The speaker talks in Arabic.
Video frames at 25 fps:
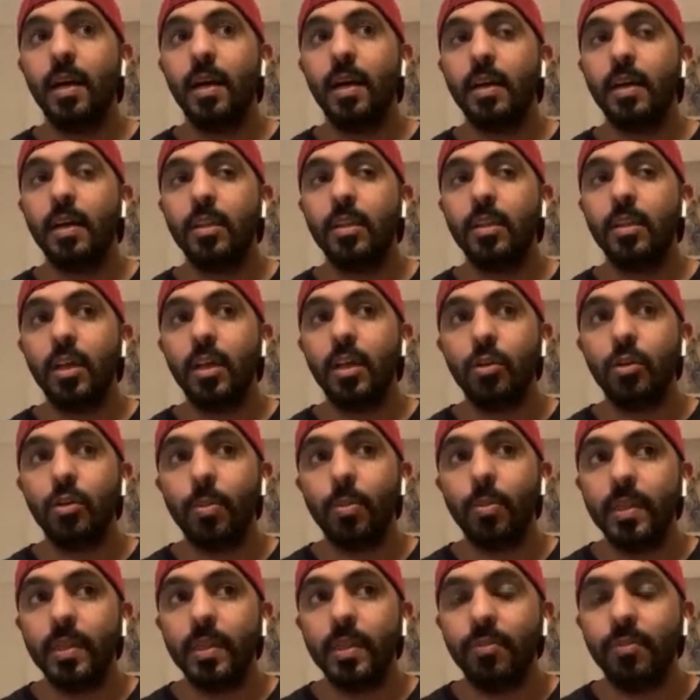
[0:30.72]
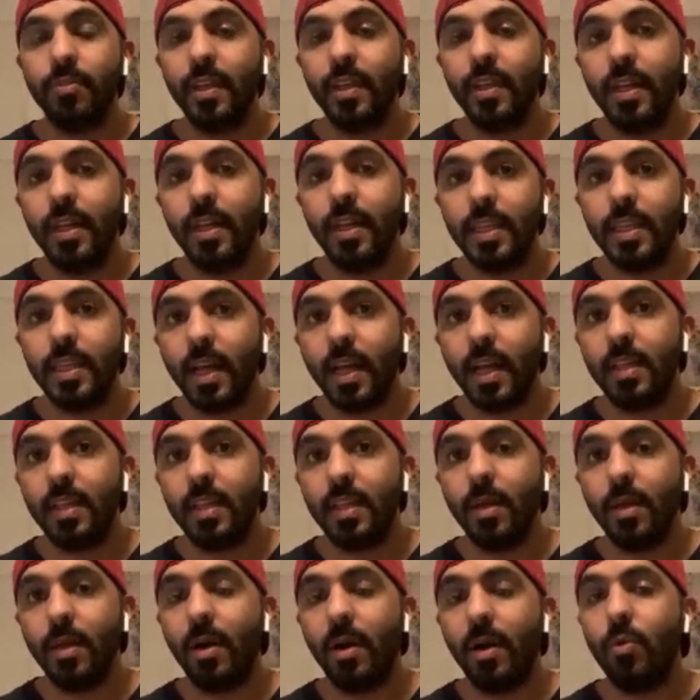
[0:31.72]
كتجربه فن الستاند
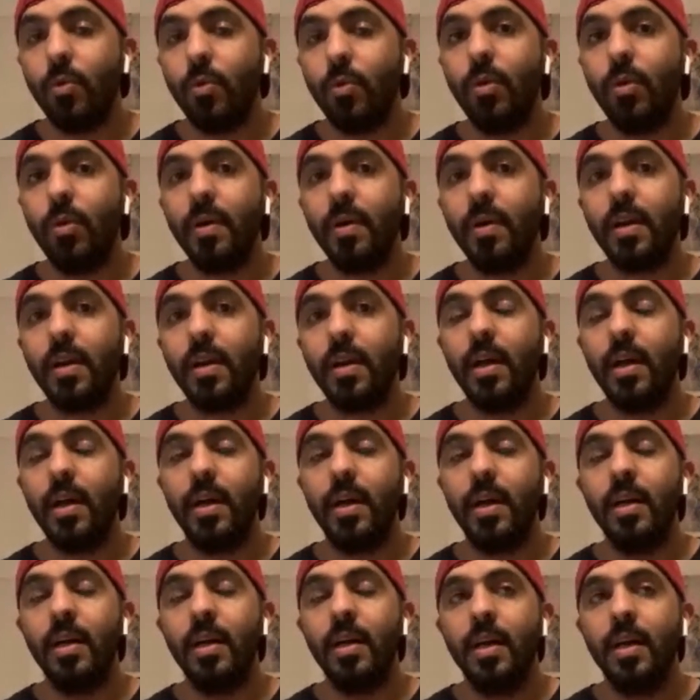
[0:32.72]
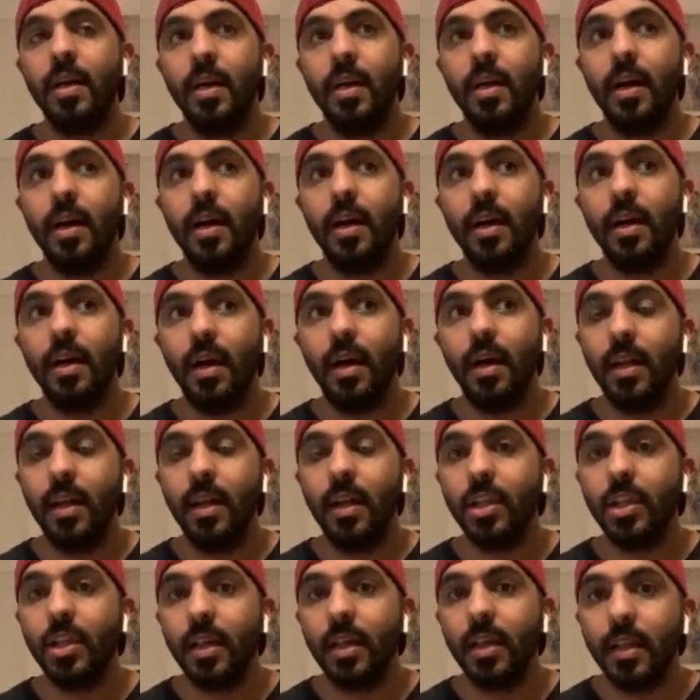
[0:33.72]
اب اول مره آه، على
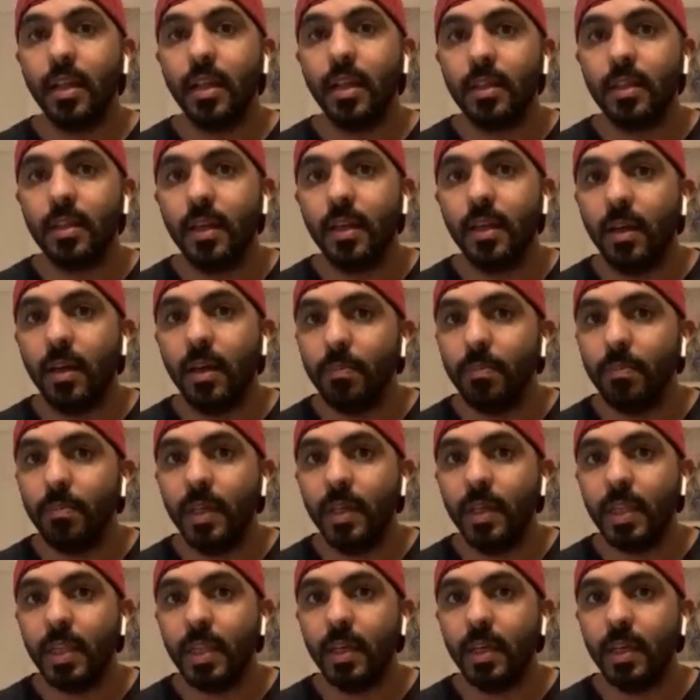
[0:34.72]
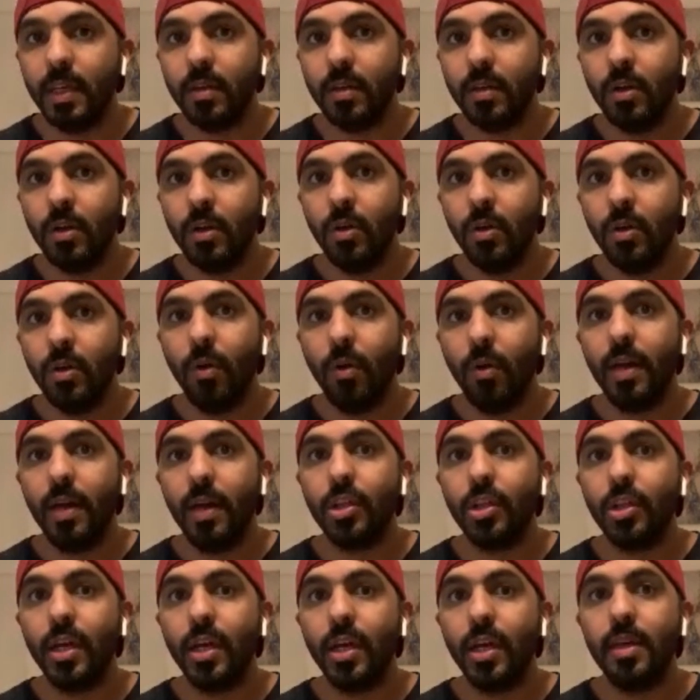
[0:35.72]
شاشه ام بي سي
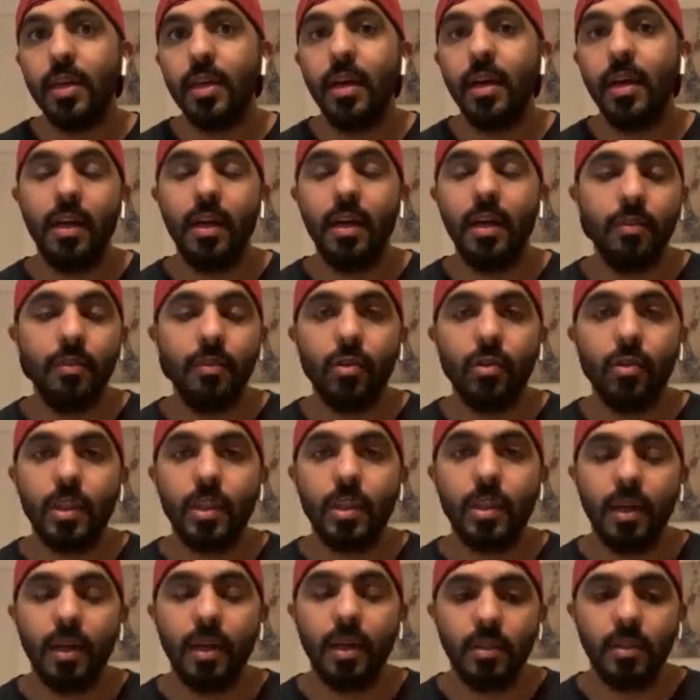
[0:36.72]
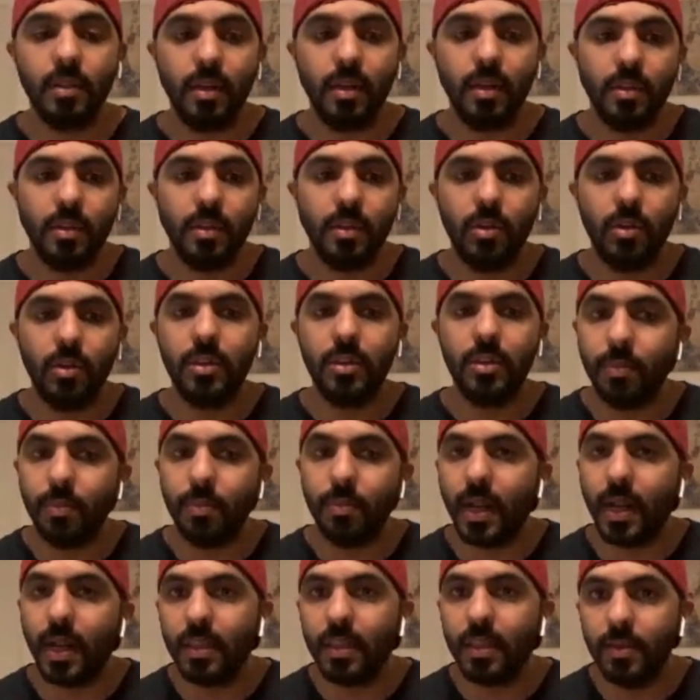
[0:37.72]
وهذا شيء يعني فرصه
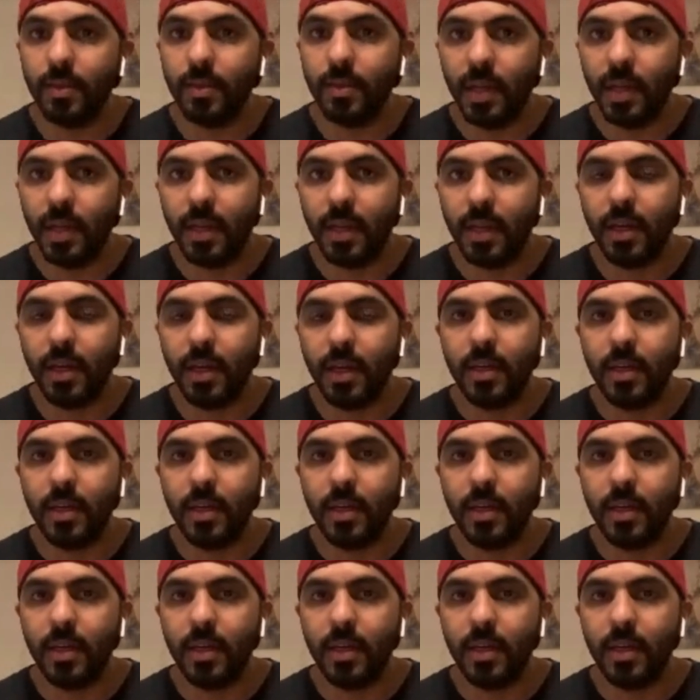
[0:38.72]
تعتبر عظيمه لنا